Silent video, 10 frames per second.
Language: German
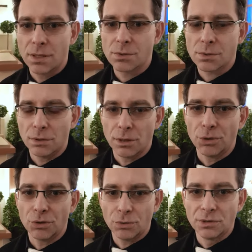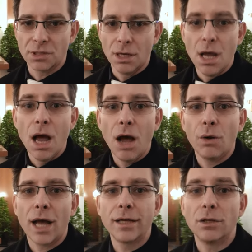sondern mitunter
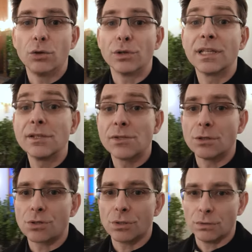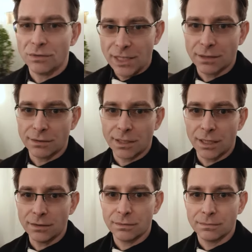auch eine logistische
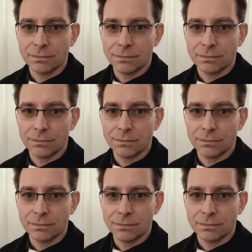Notwendigkeit.